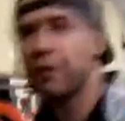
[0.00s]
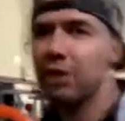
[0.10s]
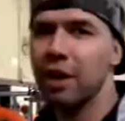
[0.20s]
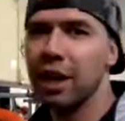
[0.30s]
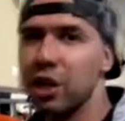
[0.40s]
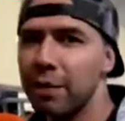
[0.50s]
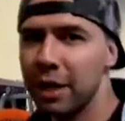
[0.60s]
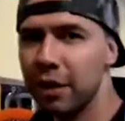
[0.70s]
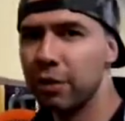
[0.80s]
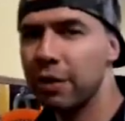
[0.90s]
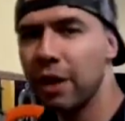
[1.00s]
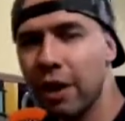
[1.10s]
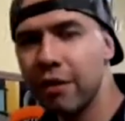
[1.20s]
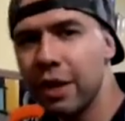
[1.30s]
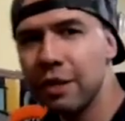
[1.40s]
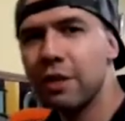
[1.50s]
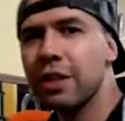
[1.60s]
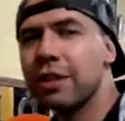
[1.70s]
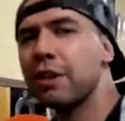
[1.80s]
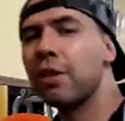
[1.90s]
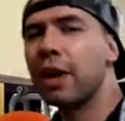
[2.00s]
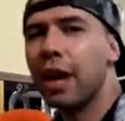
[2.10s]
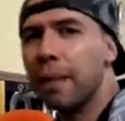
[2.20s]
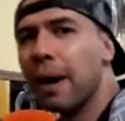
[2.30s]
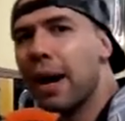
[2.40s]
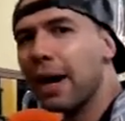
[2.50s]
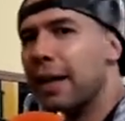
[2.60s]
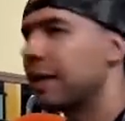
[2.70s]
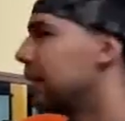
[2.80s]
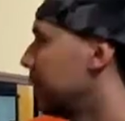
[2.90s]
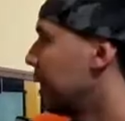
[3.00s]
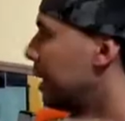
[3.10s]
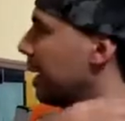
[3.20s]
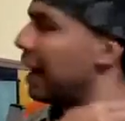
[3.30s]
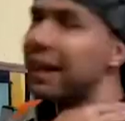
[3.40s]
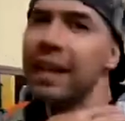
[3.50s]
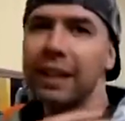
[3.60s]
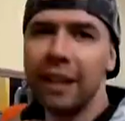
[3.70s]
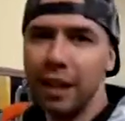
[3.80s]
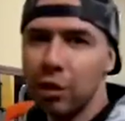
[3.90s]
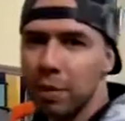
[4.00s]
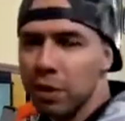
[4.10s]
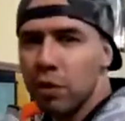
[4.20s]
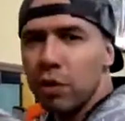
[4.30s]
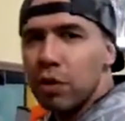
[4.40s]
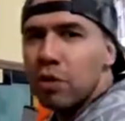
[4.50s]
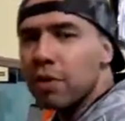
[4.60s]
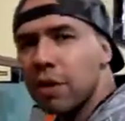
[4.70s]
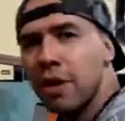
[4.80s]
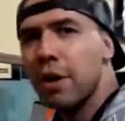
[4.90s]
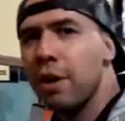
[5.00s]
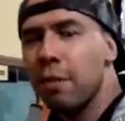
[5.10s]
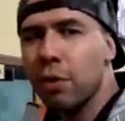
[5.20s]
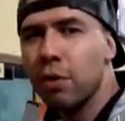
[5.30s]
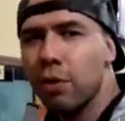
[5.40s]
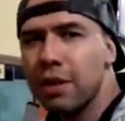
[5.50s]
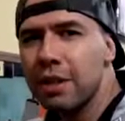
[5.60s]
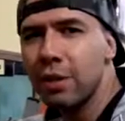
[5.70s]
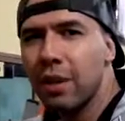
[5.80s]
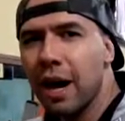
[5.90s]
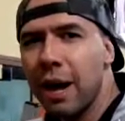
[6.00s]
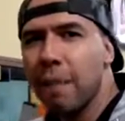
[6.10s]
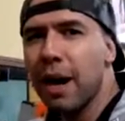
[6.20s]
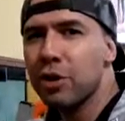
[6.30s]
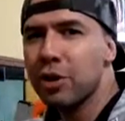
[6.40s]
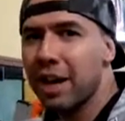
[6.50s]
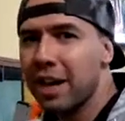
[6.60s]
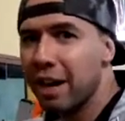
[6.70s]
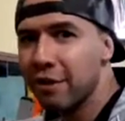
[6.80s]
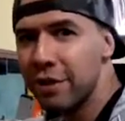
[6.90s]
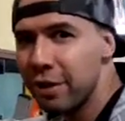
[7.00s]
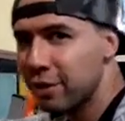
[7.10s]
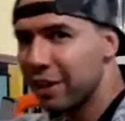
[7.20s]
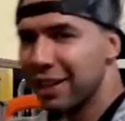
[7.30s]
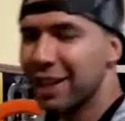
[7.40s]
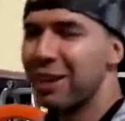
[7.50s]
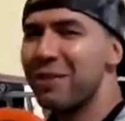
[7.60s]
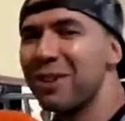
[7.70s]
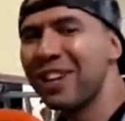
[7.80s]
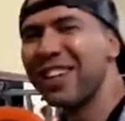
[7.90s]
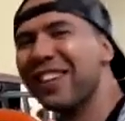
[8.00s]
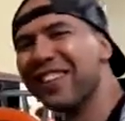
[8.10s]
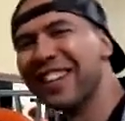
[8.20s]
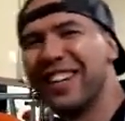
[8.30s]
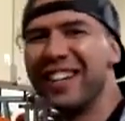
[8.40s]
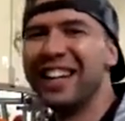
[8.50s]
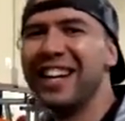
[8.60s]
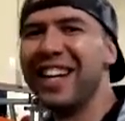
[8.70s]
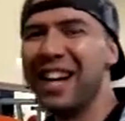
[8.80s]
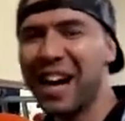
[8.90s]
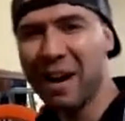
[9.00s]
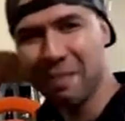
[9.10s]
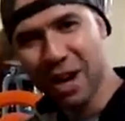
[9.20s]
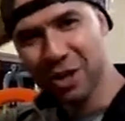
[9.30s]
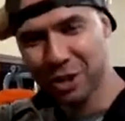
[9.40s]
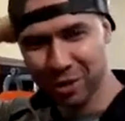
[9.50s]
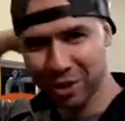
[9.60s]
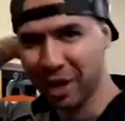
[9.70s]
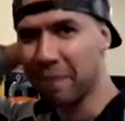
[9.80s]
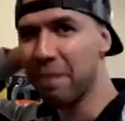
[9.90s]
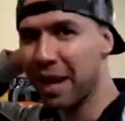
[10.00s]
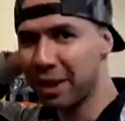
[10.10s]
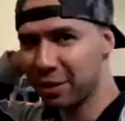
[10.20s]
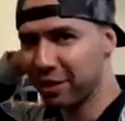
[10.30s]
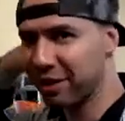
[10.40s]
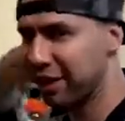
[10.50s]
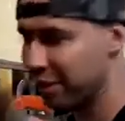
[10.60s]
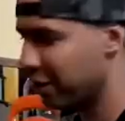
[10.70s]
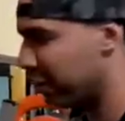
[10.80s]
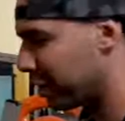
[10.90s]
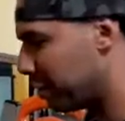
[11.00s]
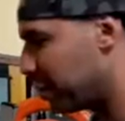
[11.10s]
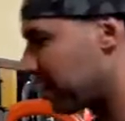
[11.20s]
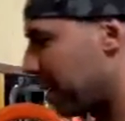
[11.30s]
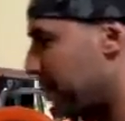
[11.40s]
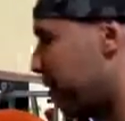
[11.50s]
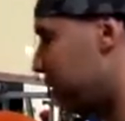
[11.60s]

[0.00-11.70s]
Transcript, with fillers: fazer o agachamento, ao invés de você segurar a barra aqui atrás do pescoço, procura segurar abaixo da cravícula. Da cravícula não, abaixo do trapézio. Quer ver? Ó, vou demonstrar para